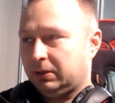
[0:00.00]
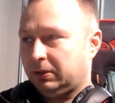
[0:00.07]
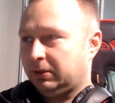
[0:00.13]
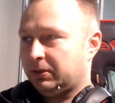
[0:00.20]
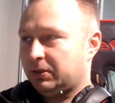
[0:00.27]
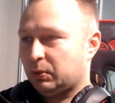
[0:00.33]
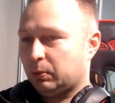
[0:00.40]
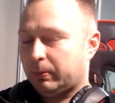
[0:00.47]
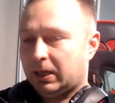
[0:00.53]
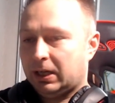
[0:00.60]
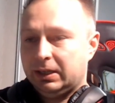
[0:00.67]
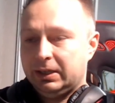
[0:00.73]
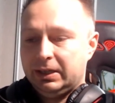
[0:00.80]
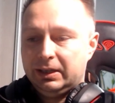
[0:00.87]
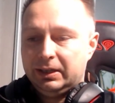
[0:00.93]
y, zooma
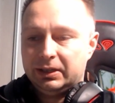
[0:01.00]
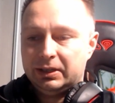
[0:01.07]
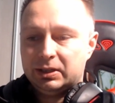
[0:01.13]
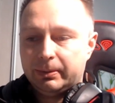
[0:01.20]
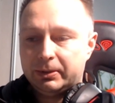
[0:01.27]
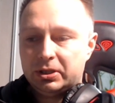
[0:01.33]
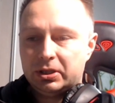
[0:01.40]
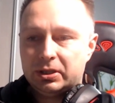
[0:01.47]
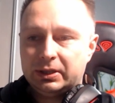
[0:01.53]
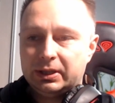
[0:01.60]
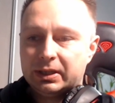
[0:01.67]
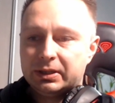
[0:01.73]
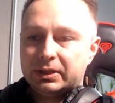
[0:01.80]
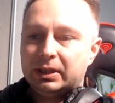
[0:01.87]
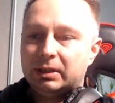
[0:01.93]
i zobaczcie, że
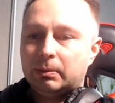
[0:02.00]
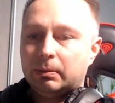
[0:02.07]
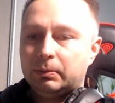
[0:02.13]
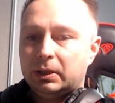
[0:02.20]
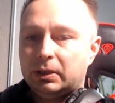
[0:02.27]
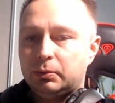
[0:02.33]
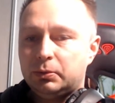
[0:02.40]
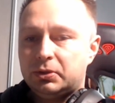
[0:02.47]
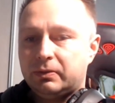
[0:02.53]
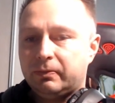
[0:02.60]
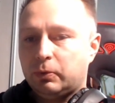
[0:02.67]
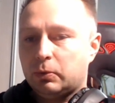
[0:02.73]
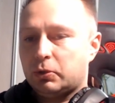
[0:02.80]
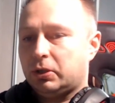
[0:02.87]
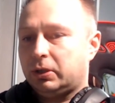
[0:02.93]
teraz, kiedy mam je
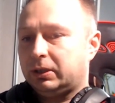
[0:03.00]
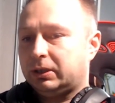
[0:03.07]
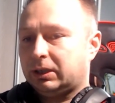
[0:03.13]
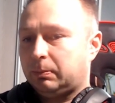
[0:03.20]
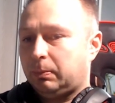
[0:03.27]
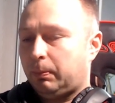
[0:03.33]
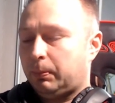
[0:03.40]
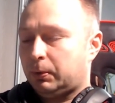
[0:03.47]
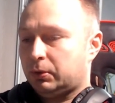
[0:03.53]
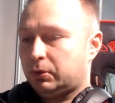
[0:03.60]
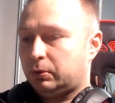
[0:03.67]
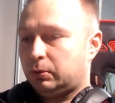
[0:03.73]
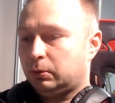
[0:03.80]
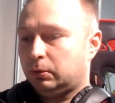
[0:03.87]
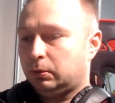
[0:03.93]
włączone tak po
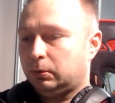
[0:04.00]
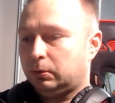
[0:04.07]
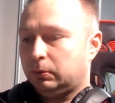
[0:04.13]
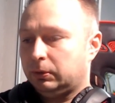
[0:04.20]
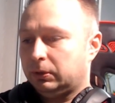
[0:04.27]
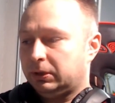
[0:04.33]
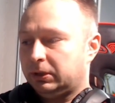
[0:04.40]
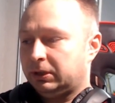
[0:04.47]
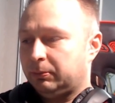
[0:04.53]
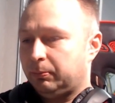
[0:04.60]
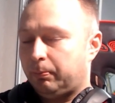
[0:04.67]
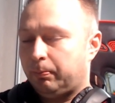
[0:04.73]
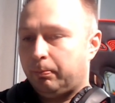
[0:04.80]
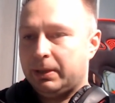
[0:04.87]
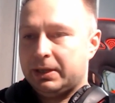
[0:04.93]
prostu y,
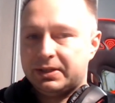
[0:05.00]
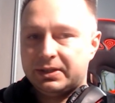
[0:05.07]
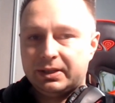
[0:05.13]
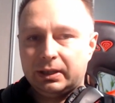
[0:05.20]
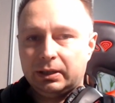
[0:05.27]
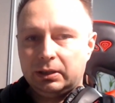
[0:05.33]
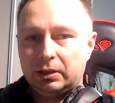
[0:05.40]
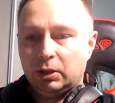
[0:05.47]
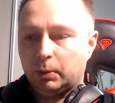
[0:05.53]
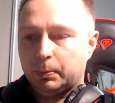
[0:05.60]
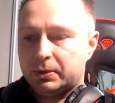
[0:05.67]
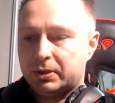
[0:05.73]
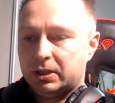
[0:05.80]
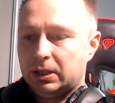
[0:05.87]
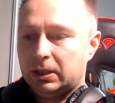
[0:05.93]
bez tej
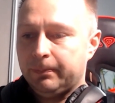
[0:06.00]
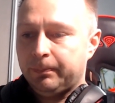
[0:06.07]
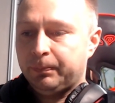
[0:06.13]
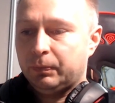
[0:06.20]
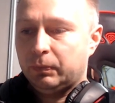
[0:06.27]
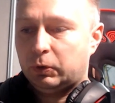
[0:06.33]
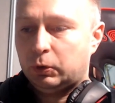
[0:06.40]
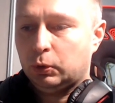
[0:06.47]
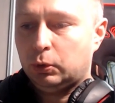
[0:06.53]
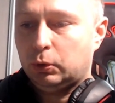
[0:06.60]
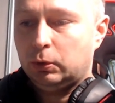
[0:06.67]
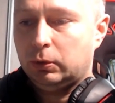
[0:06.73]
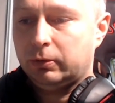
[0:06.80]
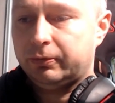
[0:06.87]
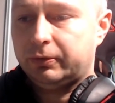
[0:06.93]
opcji, tu
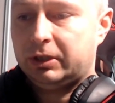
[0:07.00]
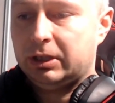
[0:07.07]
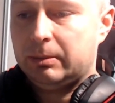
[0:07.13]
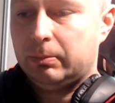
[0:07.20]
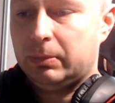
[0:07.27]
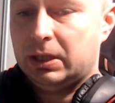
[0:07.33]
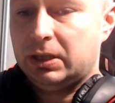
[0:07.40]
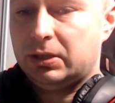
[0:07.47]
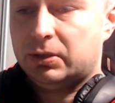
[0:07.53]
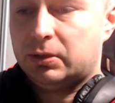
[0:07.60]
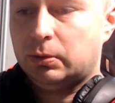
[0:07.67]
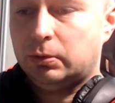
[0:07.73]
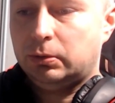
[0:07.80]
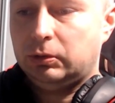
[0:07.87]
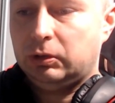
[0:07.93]
w tym
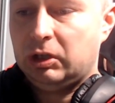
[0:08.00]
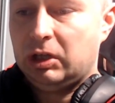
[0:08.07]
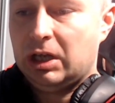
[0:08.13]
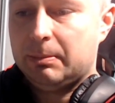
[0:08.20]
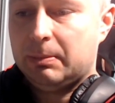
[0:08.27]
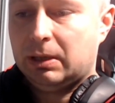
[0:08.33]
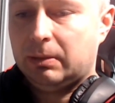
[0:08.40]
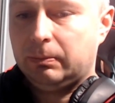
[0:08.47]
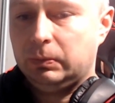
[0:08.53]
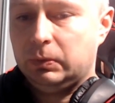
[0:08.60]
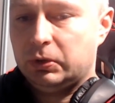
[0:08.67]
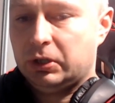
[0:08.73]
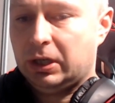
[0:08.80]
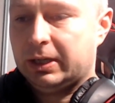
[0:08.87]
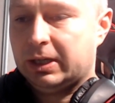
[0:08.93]
miejscu nie mam
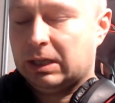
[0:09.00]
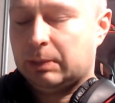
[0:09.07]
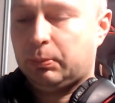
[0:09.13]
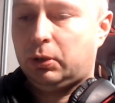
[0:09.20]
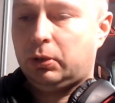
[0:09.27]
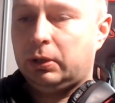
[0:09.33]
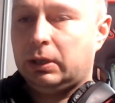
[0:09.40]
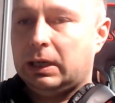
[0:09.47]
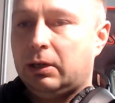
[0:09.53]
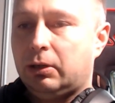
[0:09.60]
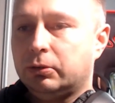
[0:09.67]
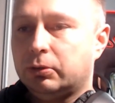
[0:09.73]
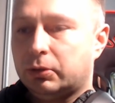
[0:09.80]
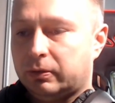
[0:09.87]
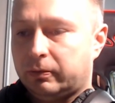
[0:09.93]
dzielenia na pokoje, a
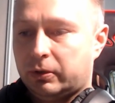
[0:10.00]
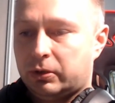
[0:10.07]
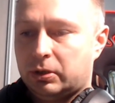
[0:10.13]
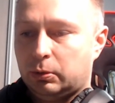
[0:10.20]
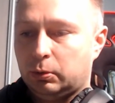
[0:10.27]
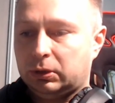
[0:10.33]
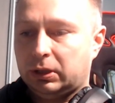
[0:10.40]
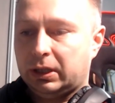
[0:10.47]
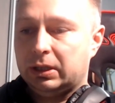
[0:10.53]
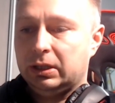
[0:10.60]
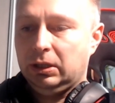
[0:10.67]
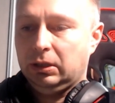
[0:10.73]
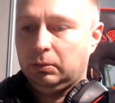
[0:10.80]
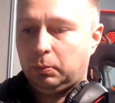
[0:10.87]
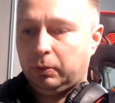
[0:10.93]
ono się właśnie tutaj
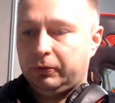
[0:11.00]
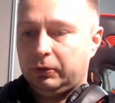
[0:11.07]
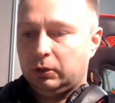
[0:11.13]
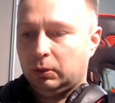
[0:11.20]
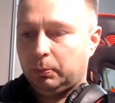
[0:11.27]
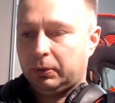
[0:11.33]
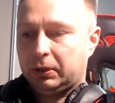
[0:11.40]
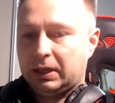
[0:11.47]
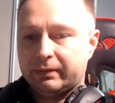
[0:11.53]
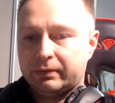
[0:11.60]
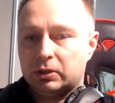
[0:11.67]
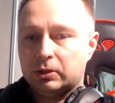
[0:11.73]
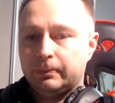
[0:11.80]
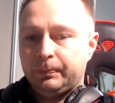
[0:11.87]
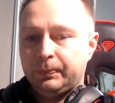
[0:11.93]
powinno
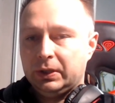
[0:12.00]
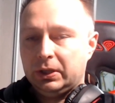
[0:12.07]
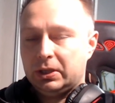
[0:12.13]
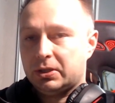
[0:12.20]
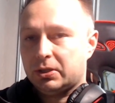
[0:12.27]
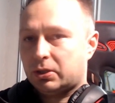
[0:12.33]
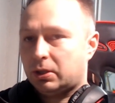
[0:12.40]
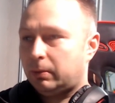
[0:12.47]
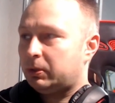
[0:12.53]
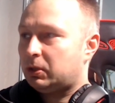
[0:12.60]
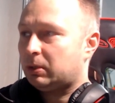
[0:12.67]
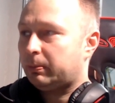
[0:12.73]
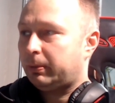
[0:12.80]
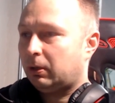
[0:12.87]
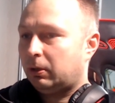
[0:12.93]
pojawić. I co zrobić,
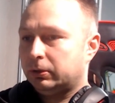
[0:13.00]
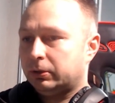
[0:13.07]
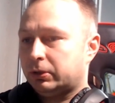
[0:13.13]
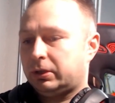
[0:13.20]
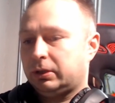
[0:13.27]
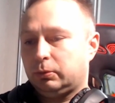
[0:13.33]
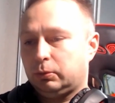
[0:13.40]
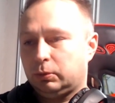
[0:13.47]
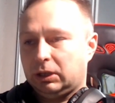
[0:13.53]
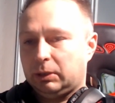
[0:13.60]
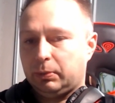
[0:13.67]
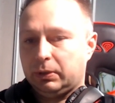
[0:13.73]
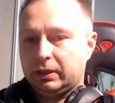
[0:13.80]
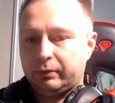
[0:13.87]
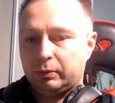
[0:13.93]
żeby ono się tutaj
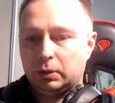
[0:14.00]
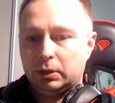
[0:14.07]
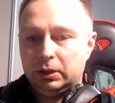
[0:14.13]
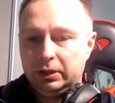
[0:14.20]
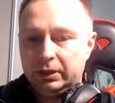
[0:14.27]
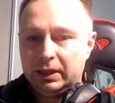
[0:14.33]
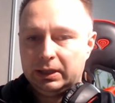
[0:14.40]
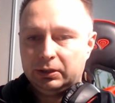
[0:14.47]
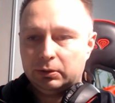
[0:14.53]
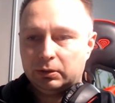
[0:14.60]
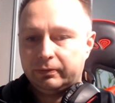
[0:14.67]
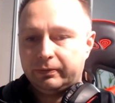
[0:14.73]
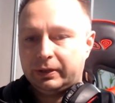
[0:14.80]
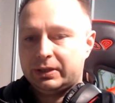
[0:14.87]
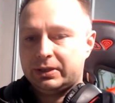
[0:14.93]
pojawiło? Ja tą
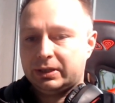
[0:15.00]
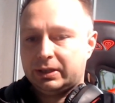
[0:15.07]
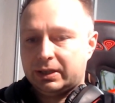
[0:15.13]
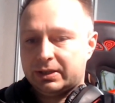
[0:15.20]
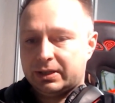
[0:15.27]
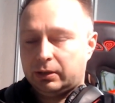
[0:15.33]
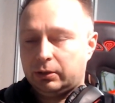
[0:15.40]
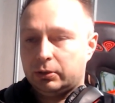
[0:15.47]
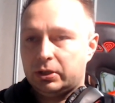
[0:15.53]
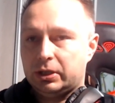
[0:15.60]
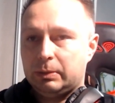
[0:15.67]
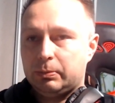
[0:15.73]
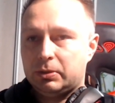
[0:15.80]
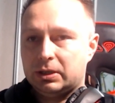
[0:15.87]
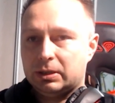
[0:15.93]
konferencję teraz zakończę i
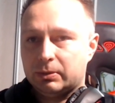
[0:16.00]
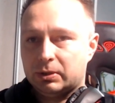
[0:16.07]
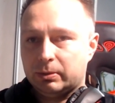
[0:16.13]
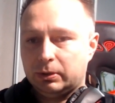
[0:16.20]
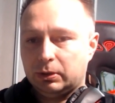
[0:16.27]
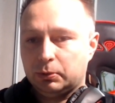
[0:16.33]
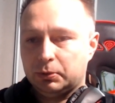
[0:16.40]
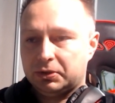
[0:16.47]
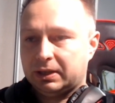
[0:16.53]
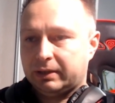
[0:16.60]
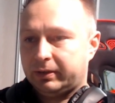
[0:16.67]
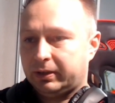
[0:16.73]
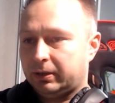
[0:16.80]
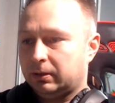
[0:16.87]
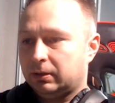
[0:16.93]
przejdziemy sobie do
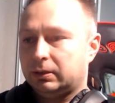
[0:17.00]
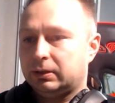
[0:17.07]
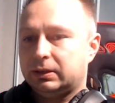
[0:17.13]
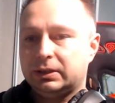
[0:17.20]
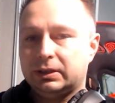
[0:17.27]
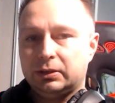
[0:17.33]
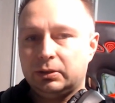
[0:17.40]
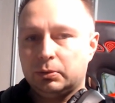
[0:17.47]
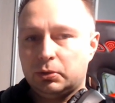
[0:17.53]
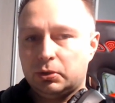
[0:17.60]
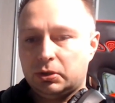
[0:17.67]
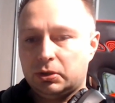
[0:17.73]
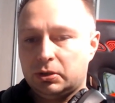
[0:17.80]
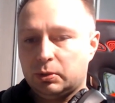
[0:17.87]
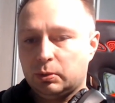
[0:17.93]
ustawień
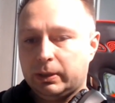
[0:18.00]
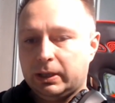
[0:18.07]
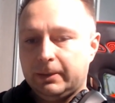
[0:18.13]
już Zooma.